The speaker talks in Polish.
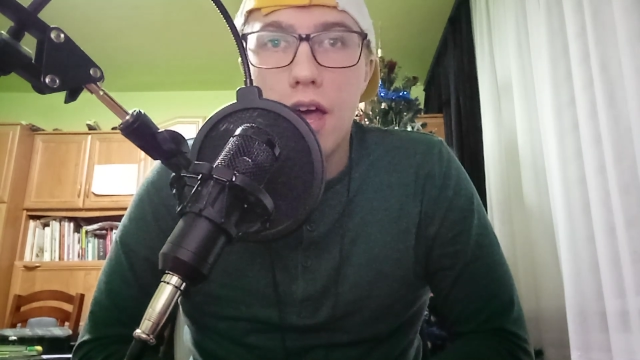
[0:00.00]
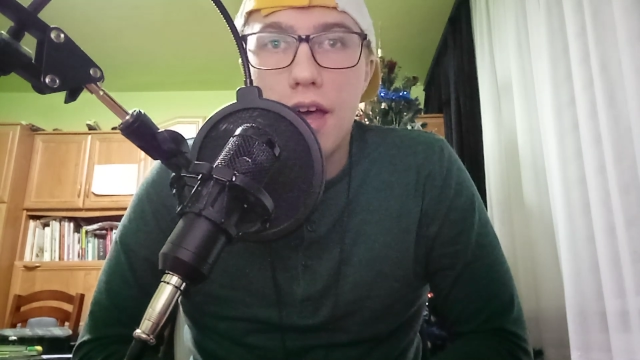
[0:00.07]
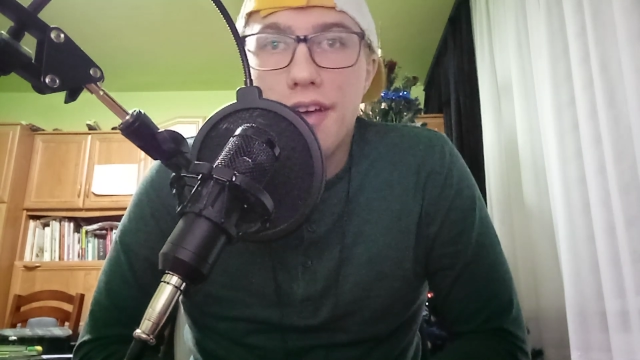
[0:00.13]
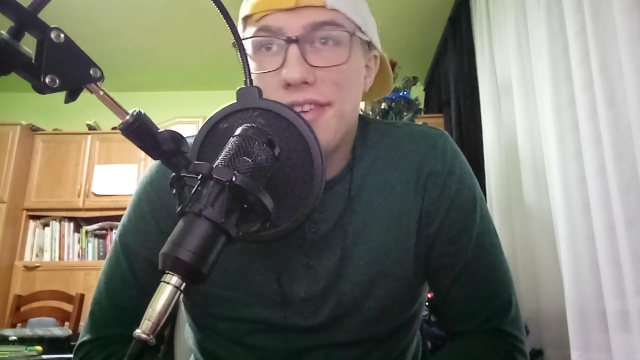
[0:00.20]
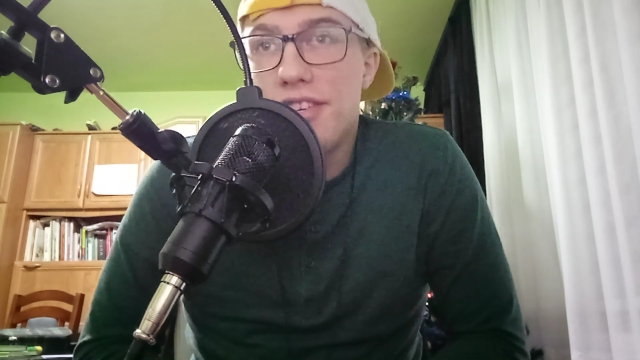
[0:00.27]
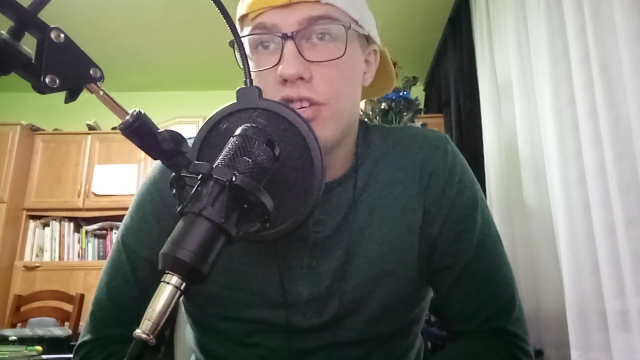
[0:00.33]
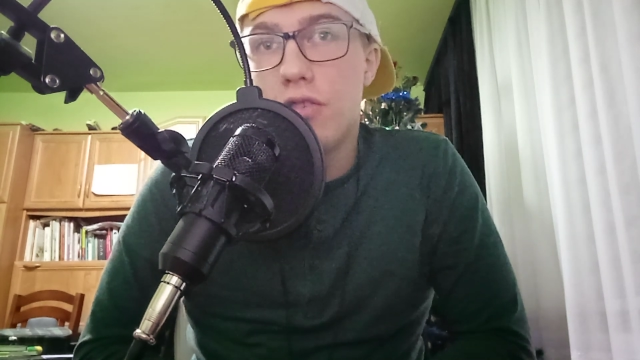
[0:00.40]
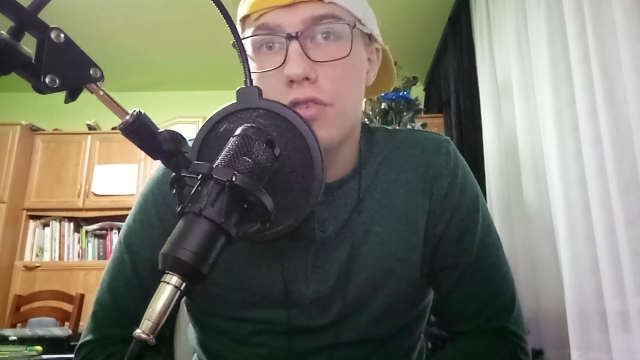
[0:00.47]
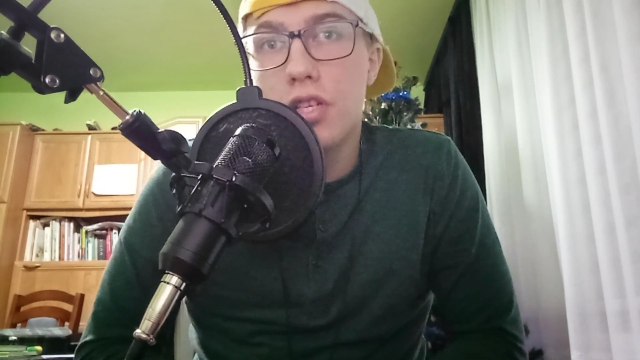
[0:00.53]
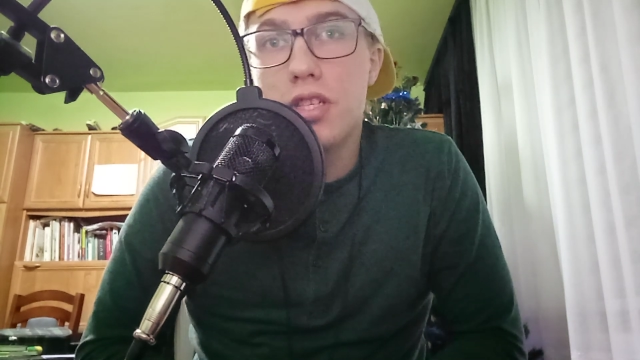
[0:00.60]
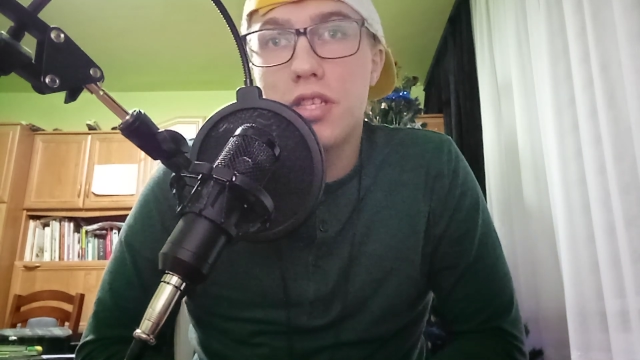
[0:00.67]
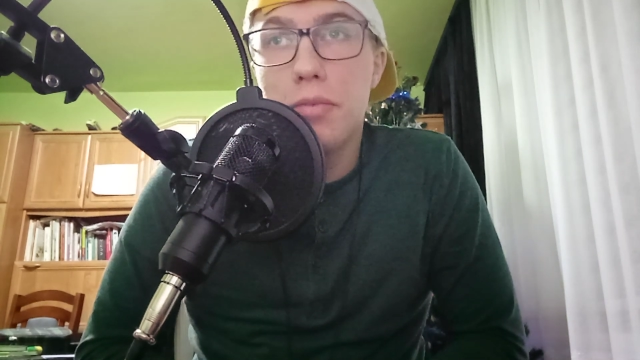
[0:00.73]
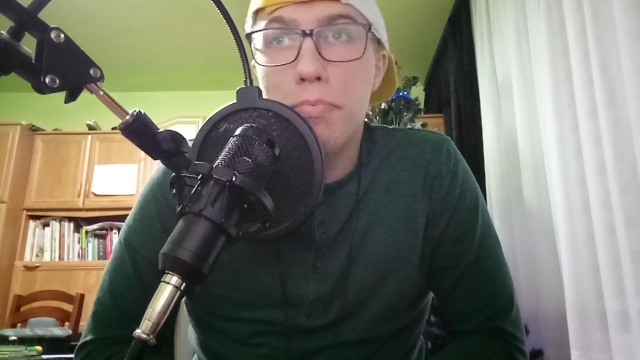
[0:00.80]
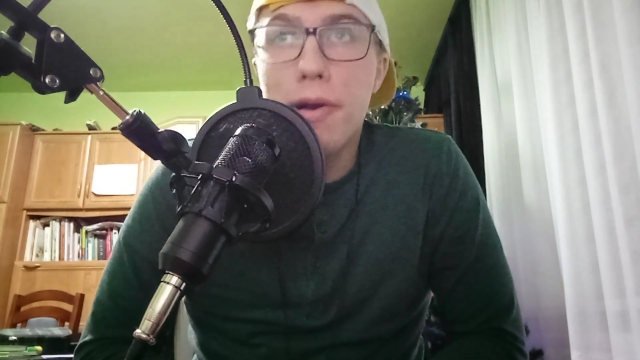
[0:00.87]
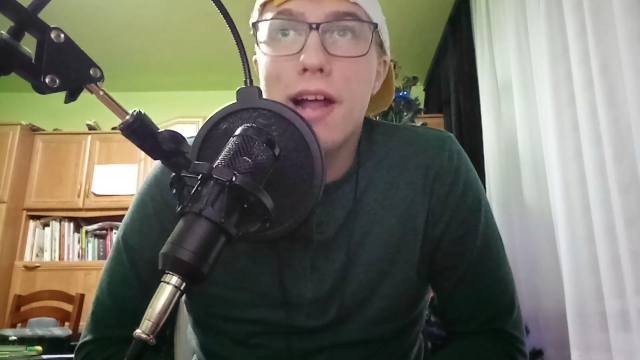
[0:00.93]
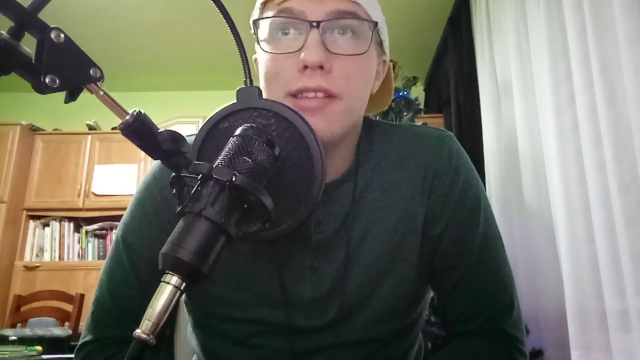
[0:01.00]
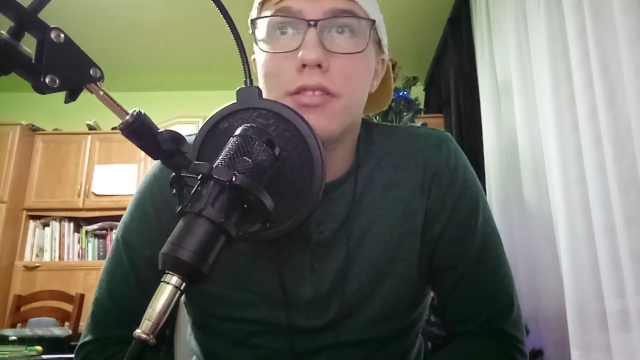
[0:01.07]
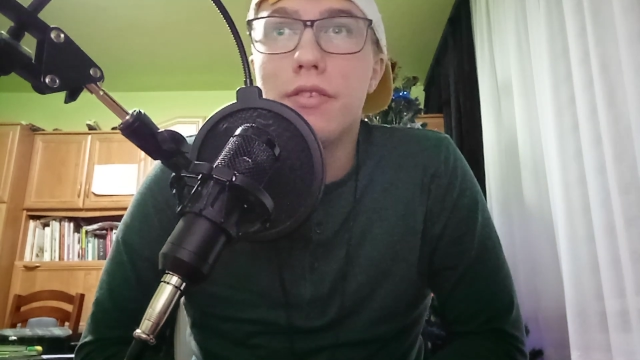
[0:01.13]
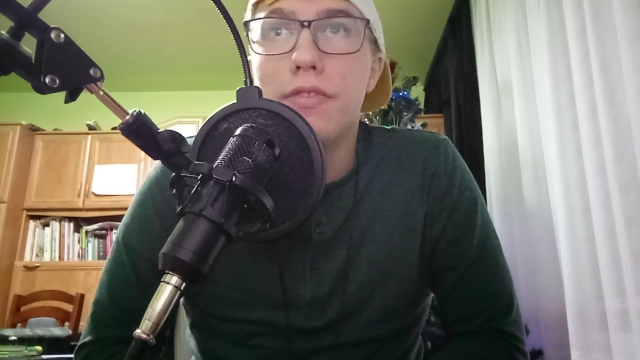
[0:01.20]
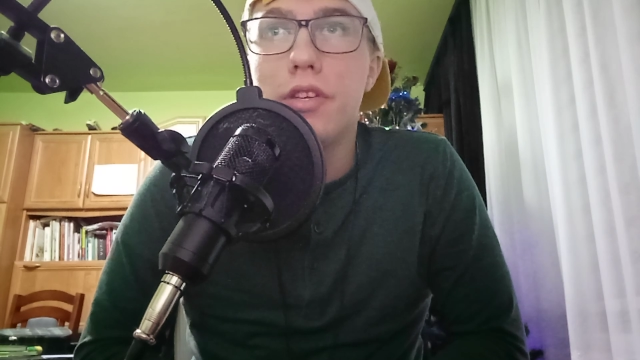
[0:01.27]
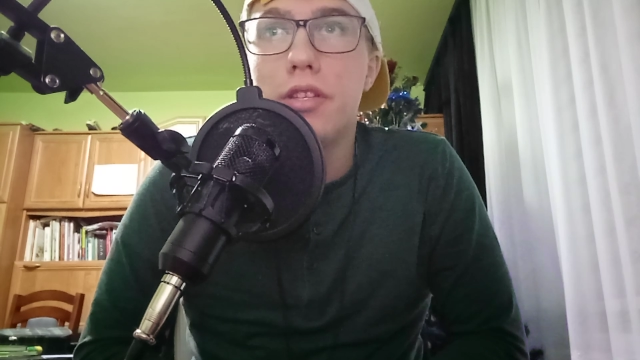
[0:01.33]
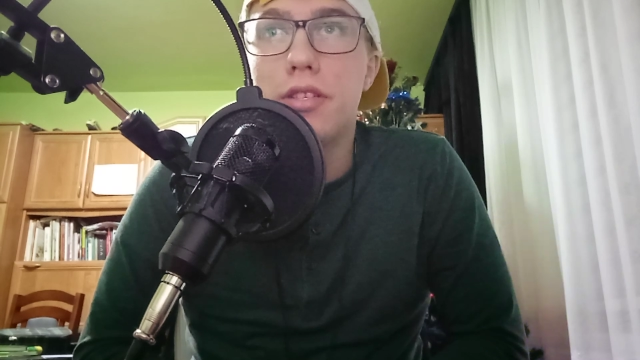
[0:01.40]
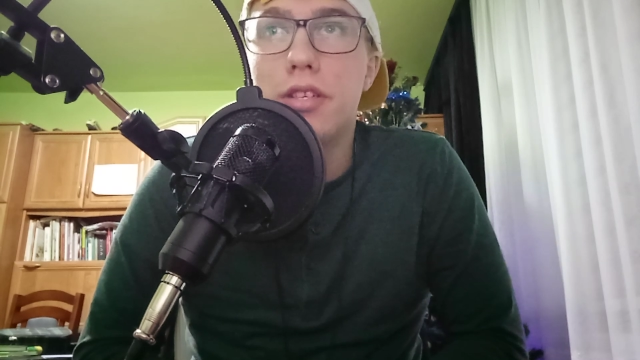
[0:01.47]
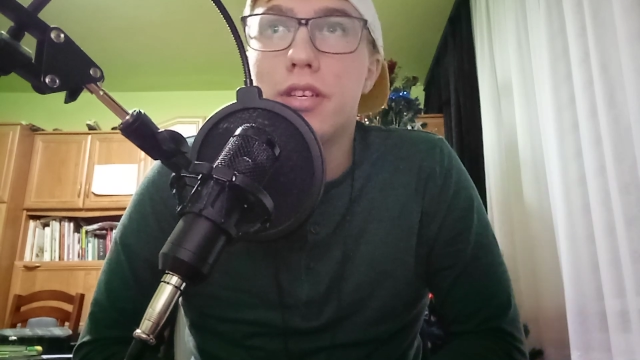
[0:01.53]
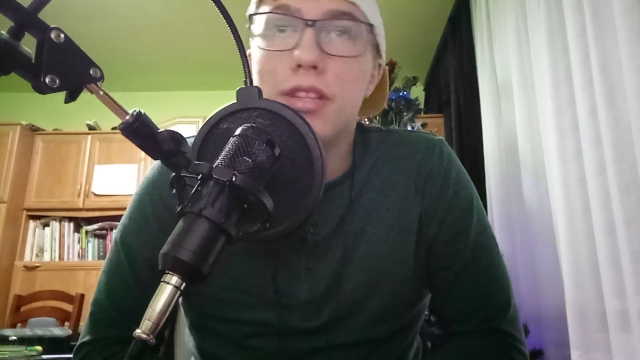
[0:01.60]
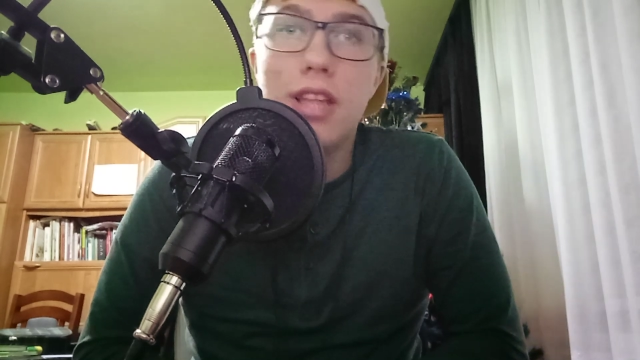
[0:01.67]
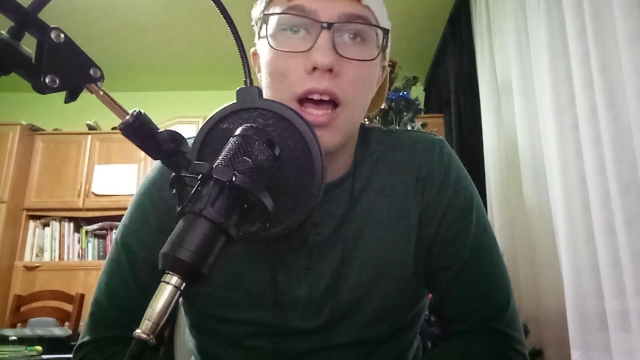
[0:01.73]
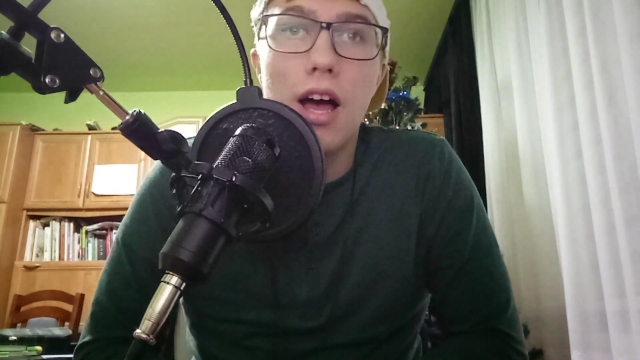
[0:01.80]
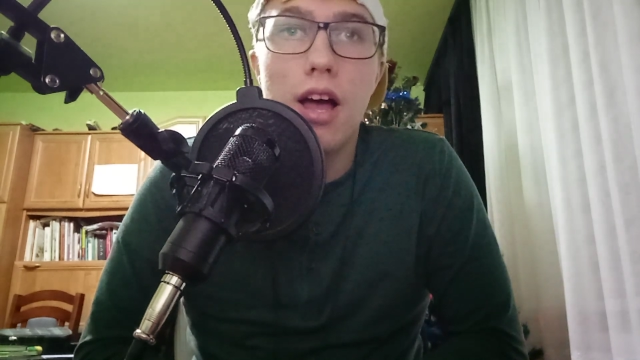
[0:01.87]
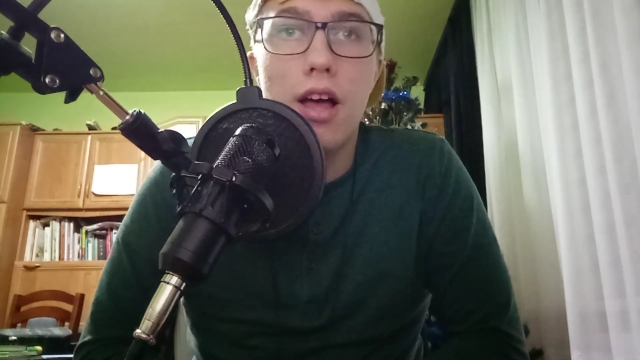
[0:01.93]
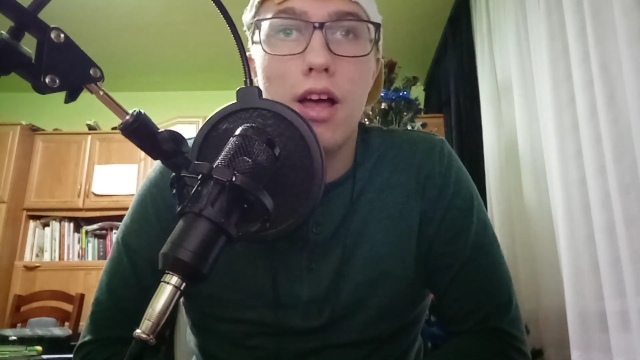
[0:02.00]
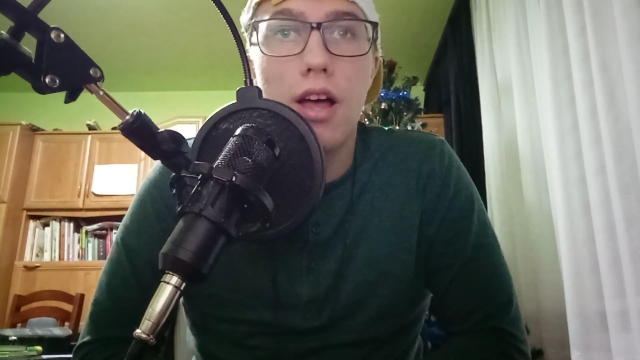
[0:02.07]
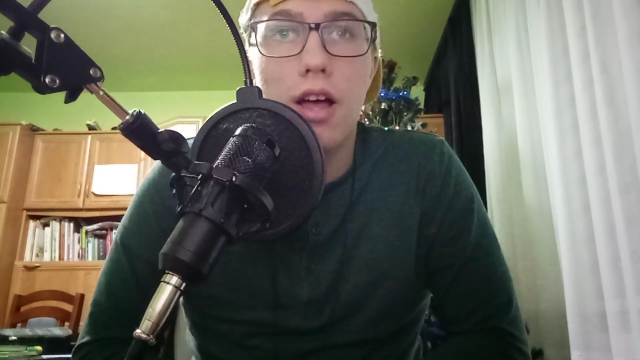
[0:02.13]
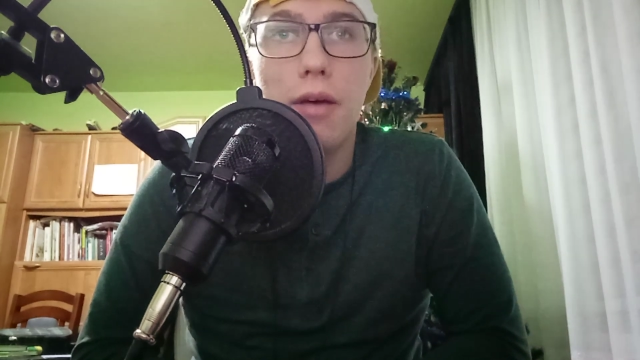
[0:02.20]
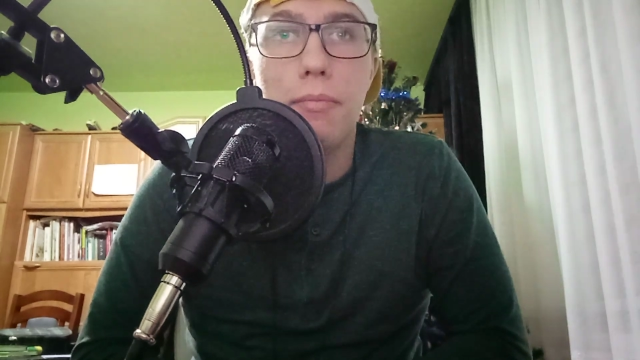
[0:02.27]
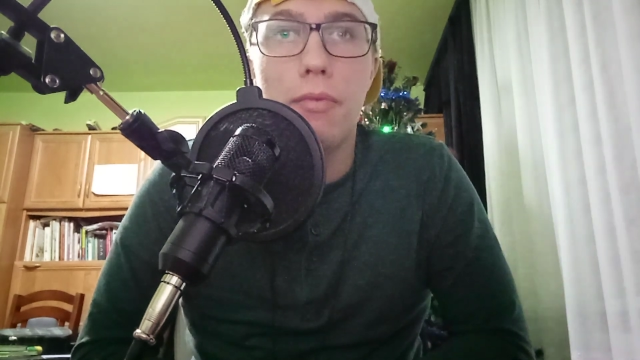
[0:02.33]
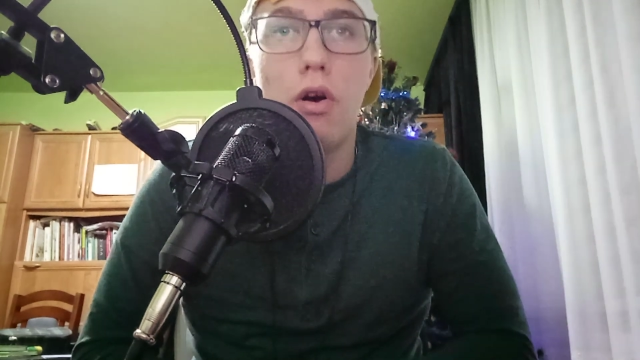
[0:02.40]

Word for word: y, ci wszyscy pracownicy tam